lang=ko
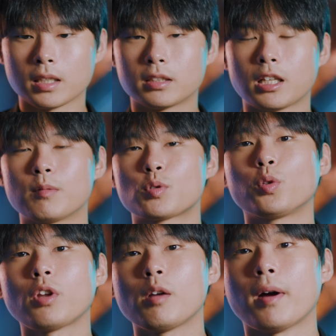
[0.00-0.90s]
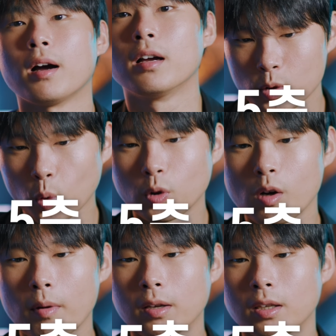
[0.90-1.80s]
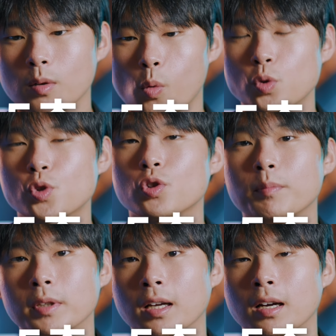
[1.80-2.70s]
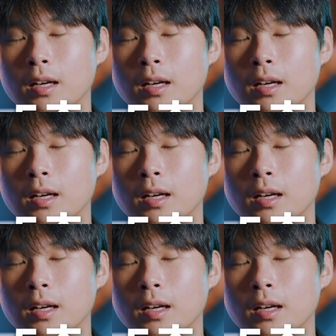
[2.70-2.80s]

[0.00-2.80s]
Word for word: 자, 그 다음 손떨방. 손떨방이 5축입니다.